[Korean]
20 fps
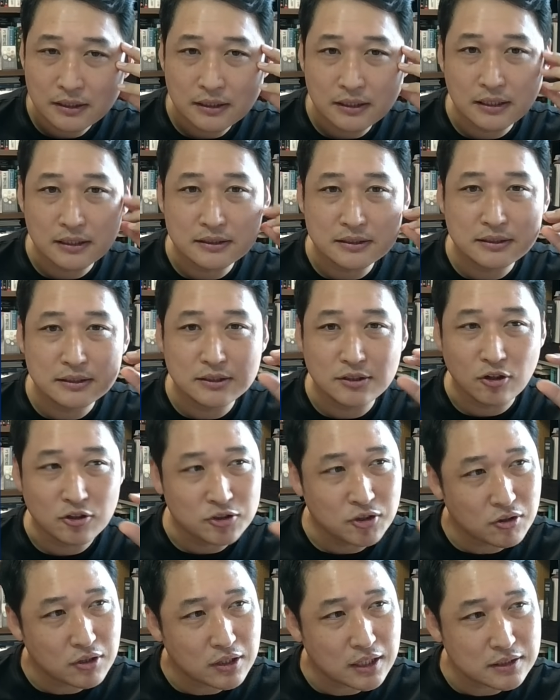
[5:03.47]
그러니까 그
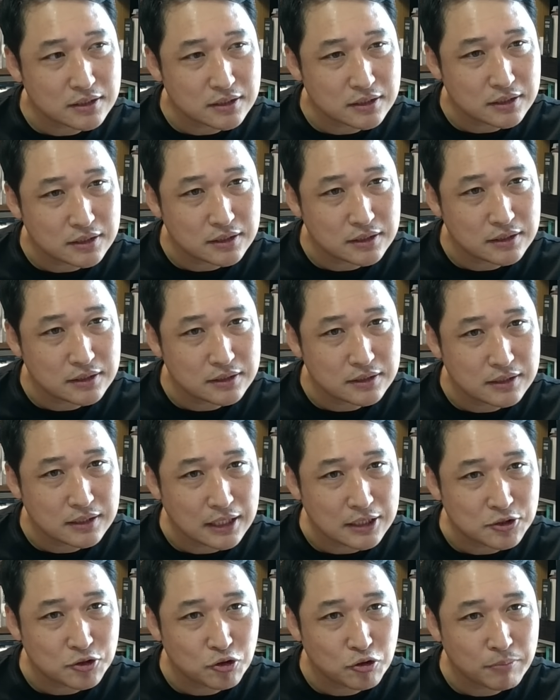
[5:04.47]
여섯 가지를
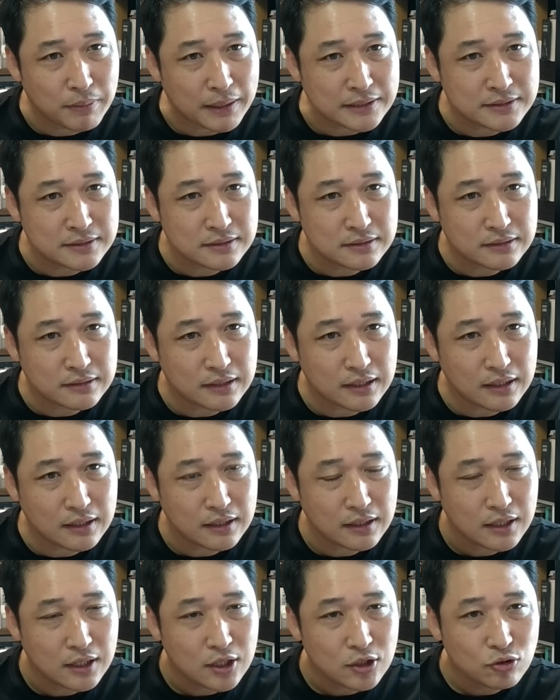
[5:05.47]
가지고 봤을 때
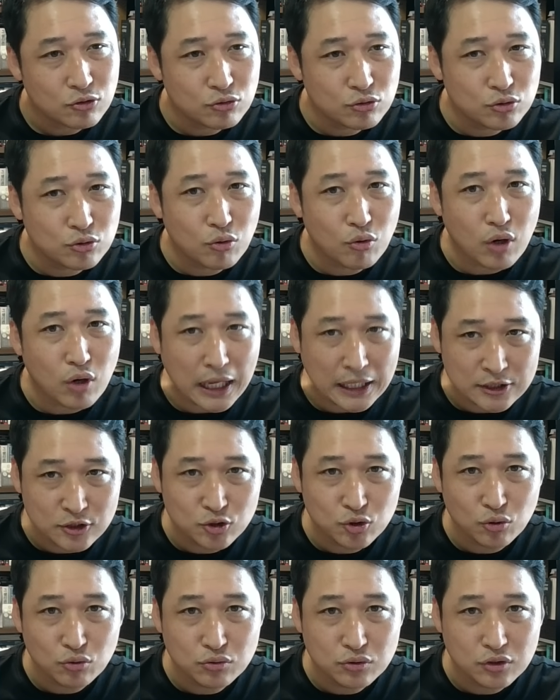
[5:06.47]
유독 안
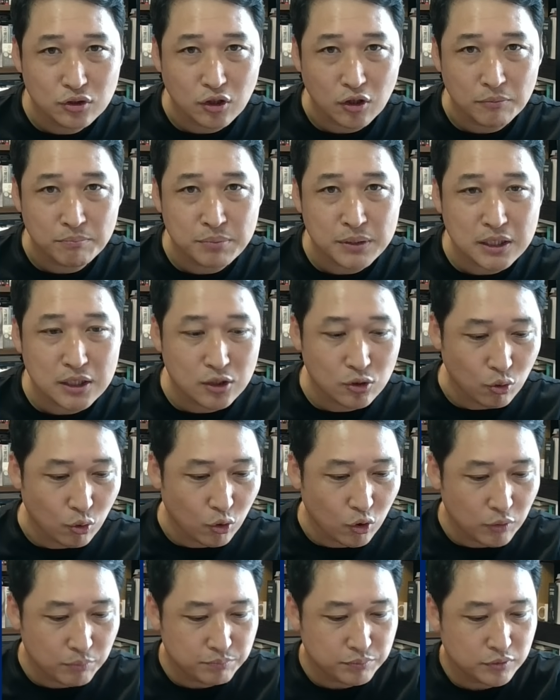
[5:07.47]
좋은 거,
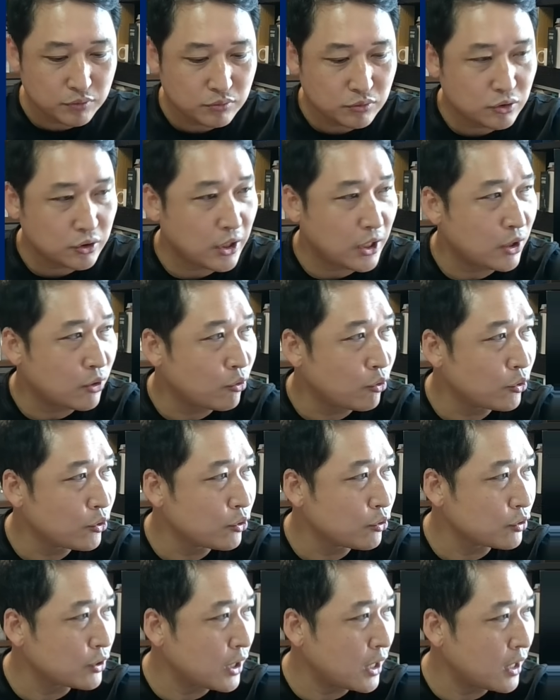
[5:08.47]
비농업 부문의
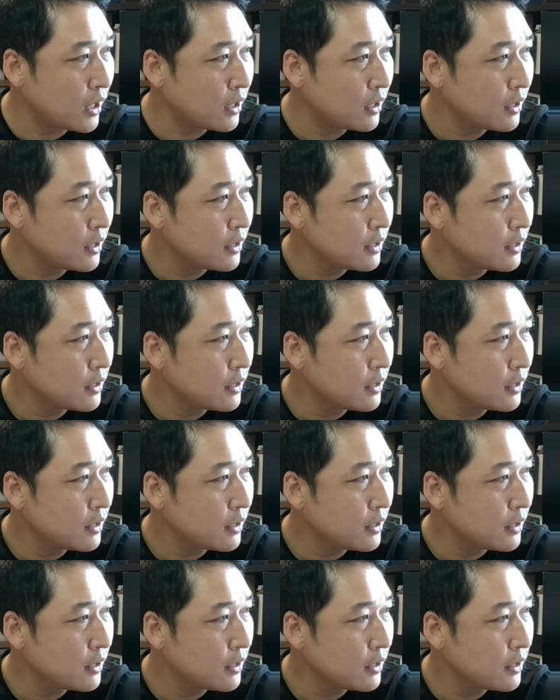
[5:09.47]
고용의